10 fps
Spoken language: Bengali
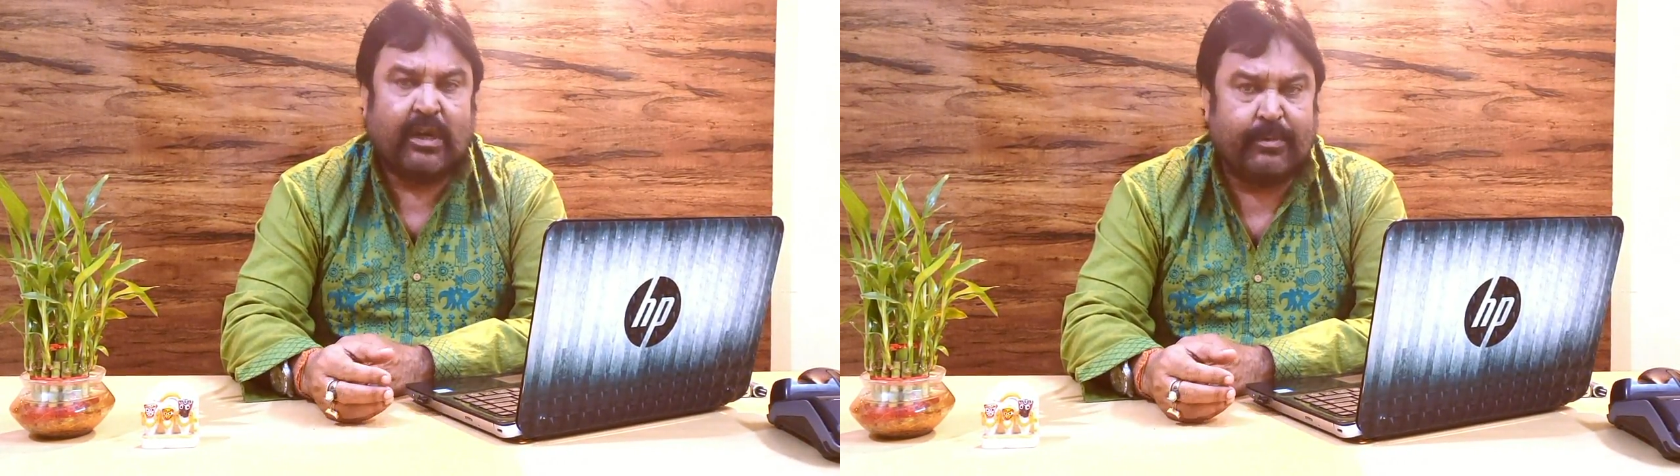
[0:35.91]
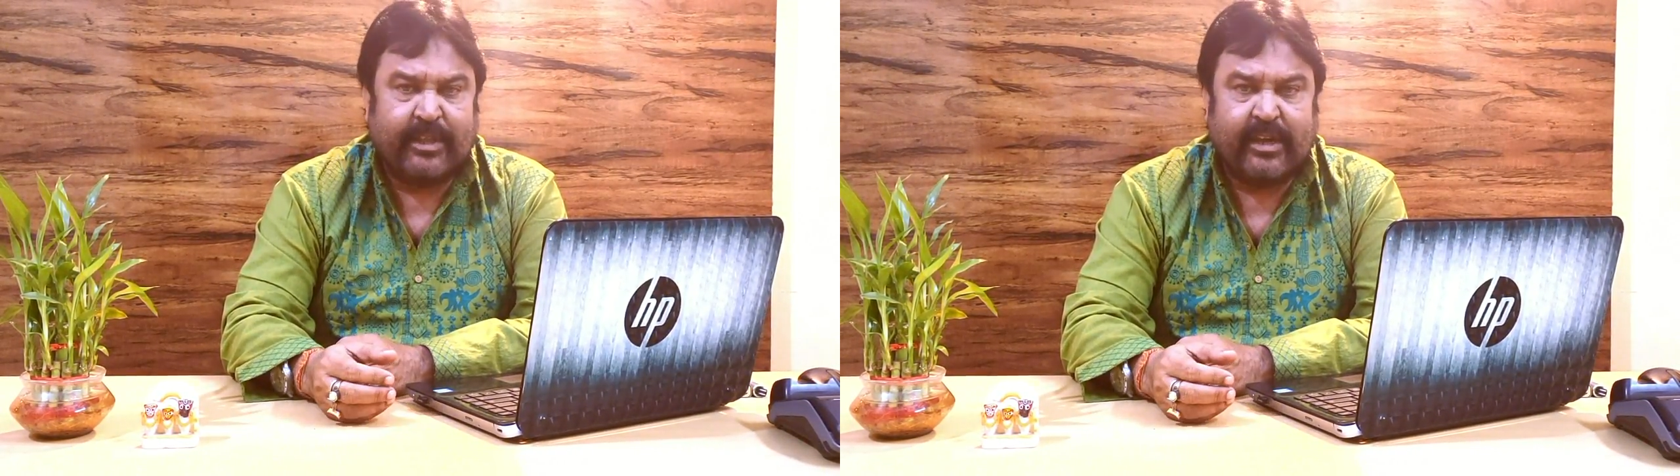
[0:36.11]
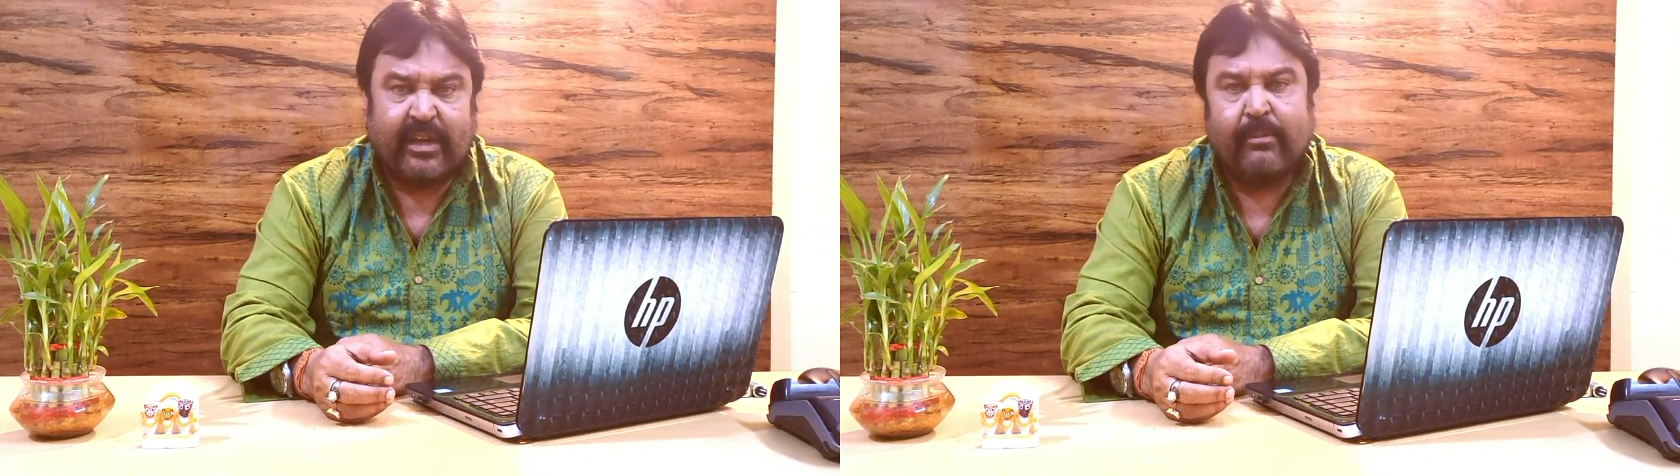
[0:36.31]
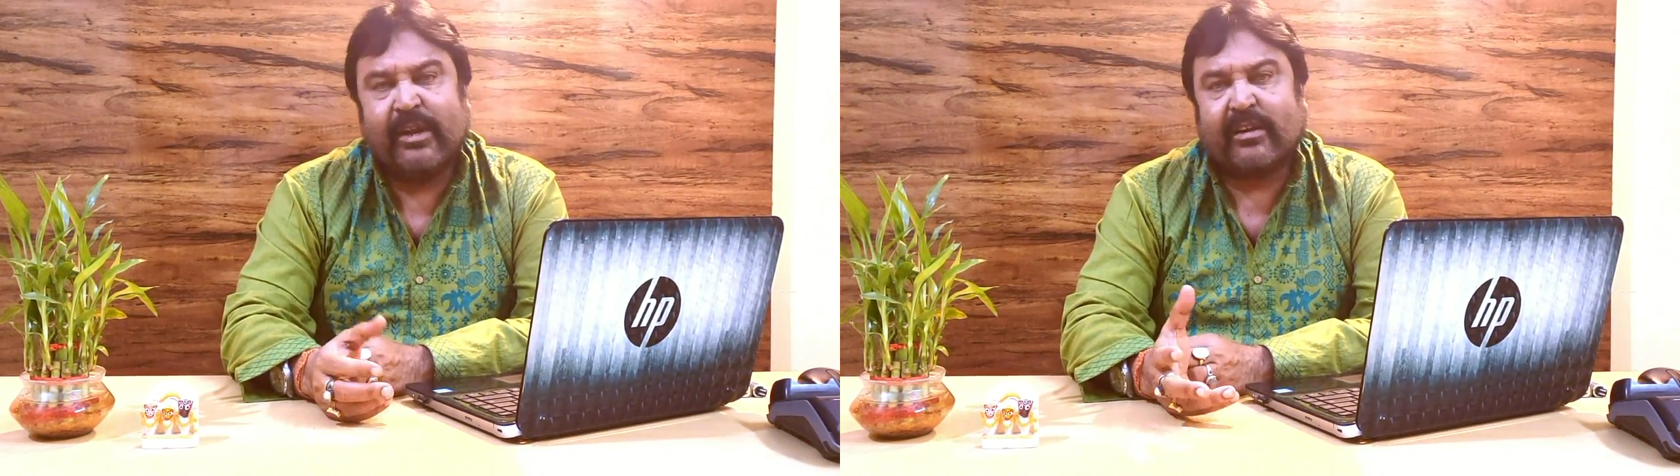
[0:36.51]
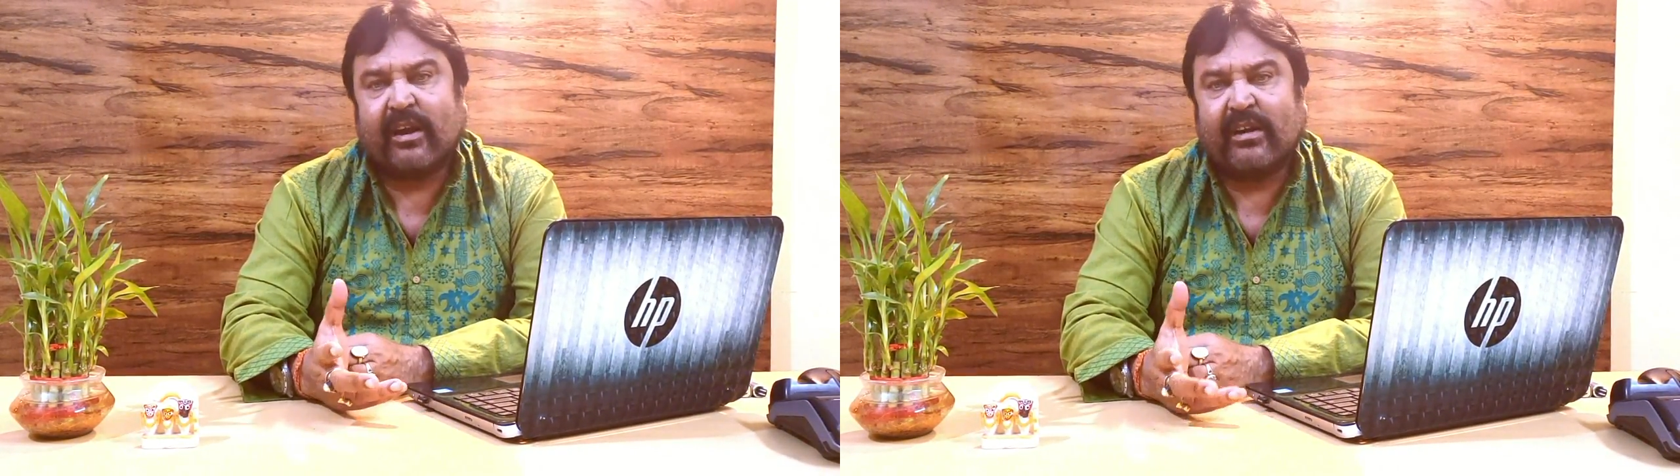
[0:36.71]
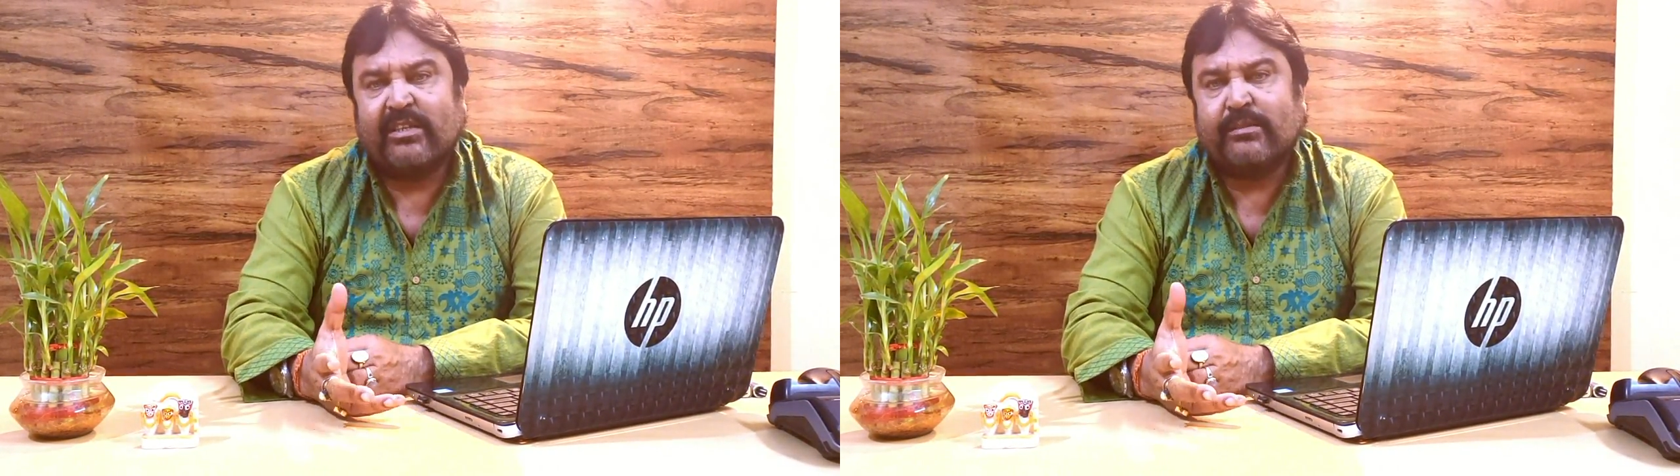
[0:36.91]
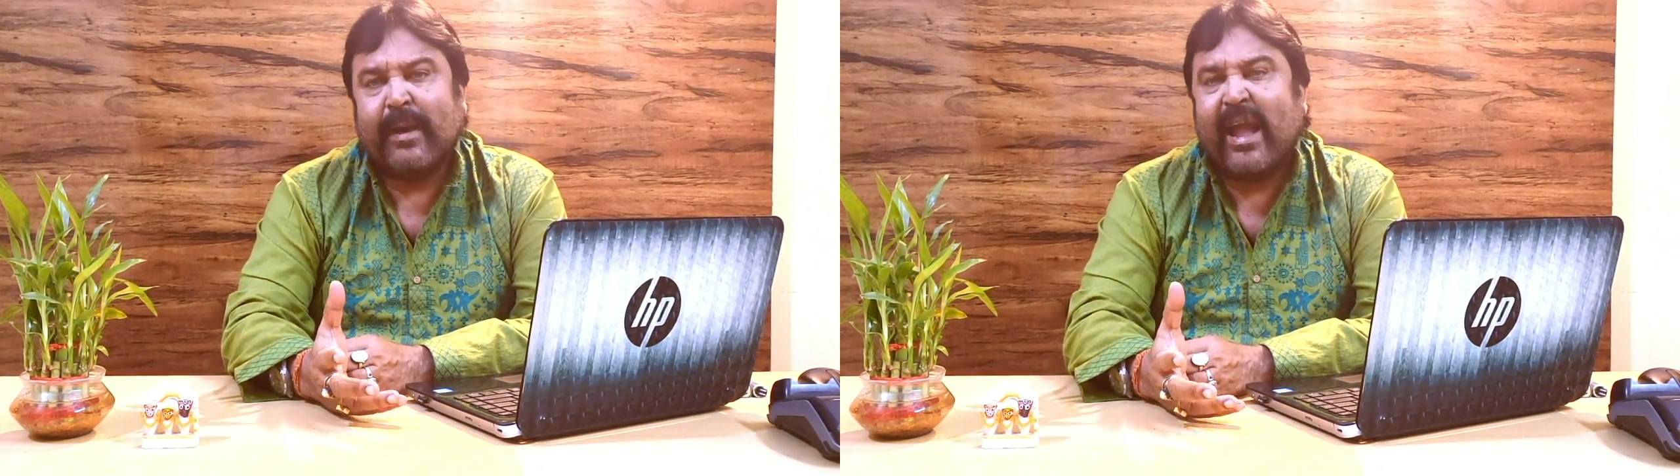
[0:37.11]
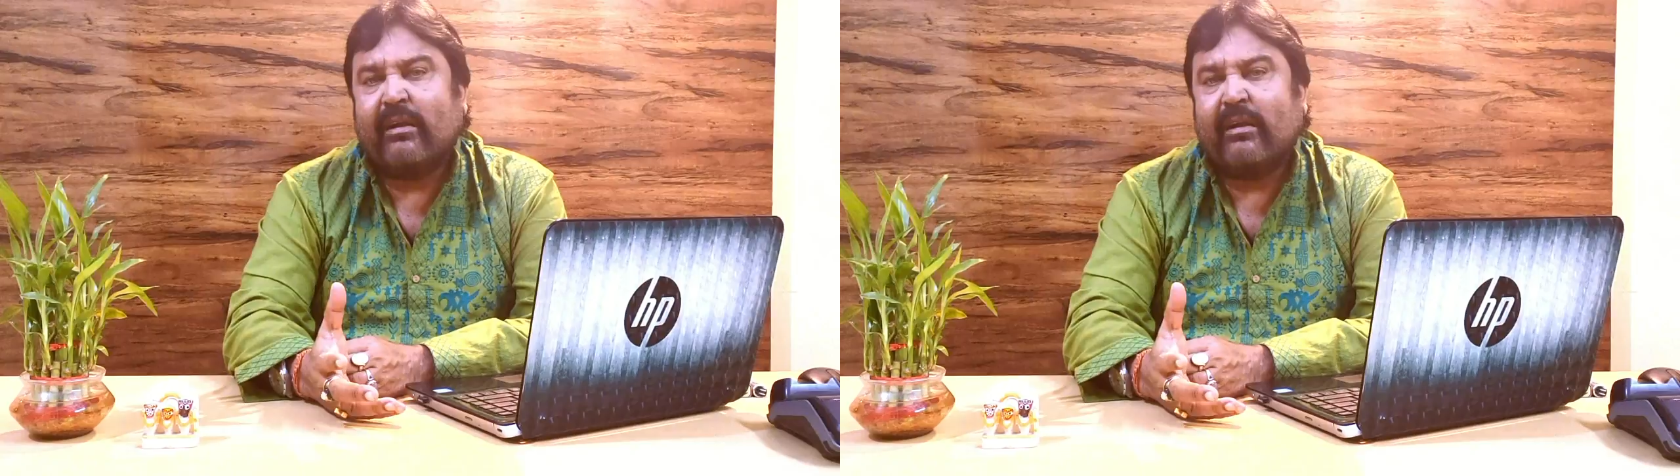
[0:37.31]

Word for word: শিল্পীদের নিয়ে আমি একটা আর্টিস্ট